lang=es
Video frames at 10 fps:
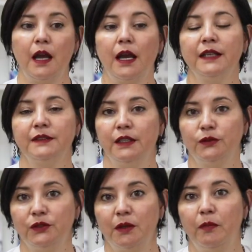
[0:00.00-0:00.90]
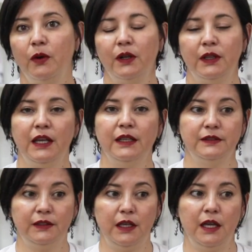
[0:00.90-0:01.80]
hacer sus
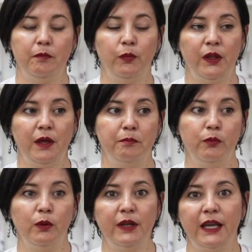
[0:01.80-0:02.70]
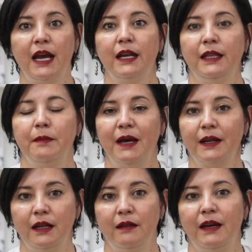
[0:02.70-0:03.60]
aportes, eh, puedan publicar temas
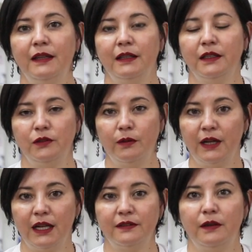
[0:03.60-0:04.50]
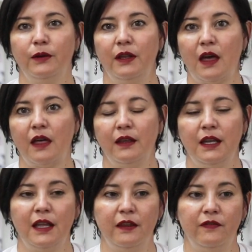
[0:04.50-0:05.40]
relevantes sobre la seguridad y
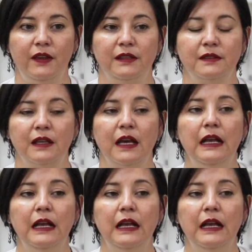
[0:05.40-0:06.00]
la defensa.